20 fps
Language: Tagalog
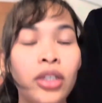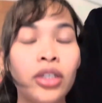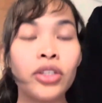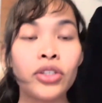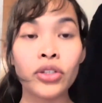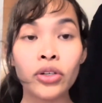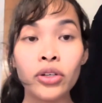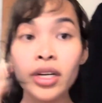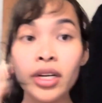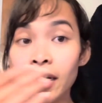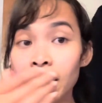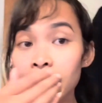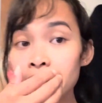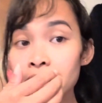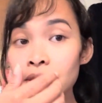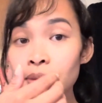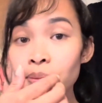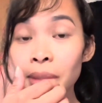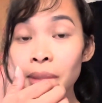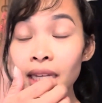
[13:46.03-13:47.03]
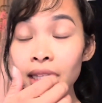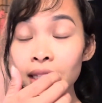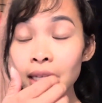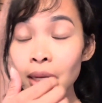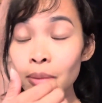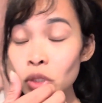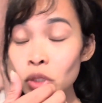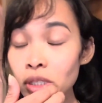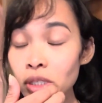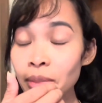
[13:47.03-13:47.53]
so guys,
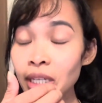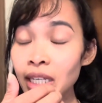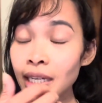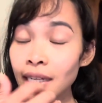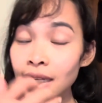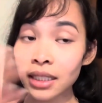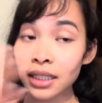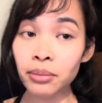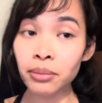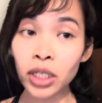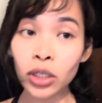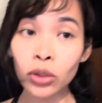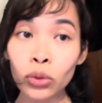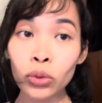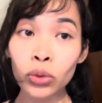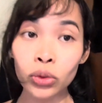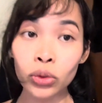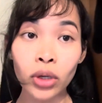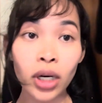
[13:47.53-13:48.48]
pagkatapos naman nating magluto